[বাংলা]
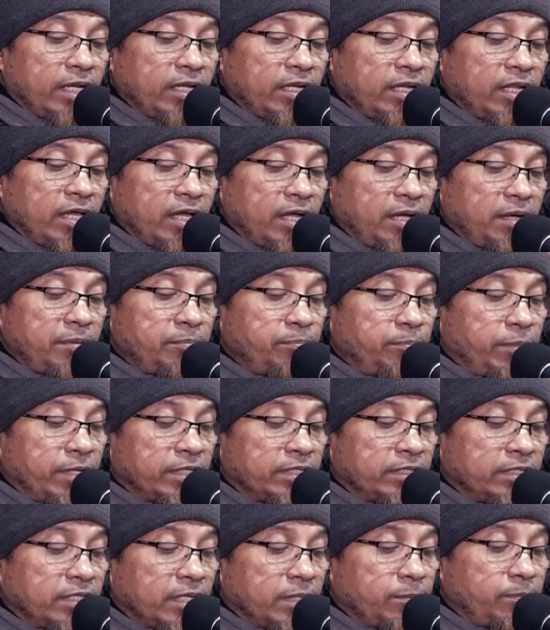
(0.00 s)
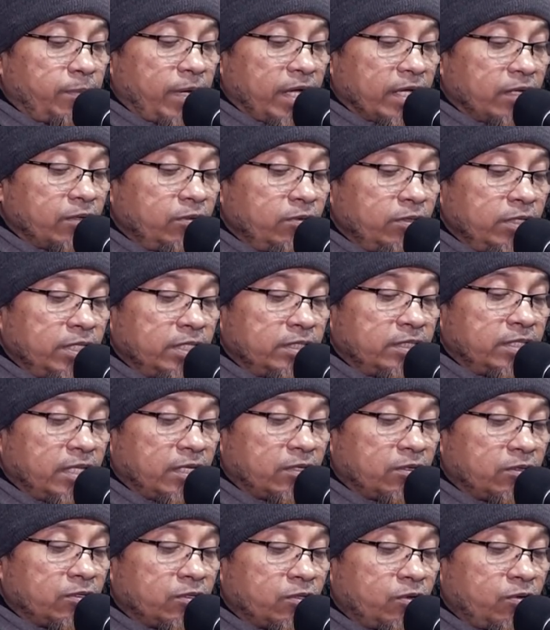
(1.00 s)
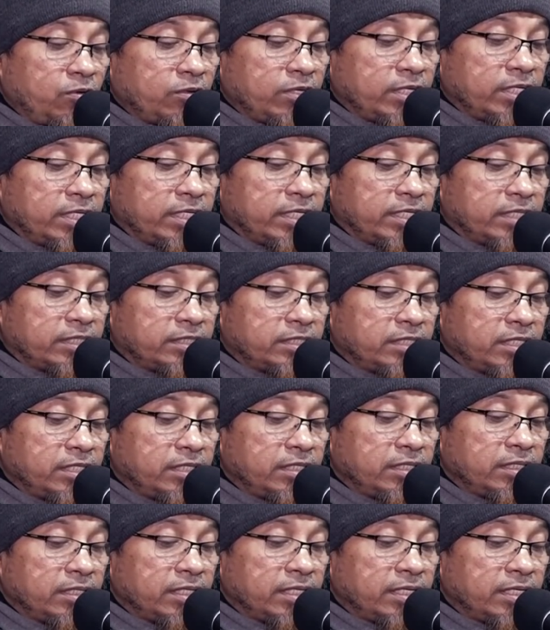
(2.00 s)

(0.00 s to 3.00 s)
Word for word: আল্লাহ বান্দার ভাগ্য নির্ধারণ করে রেখেছেন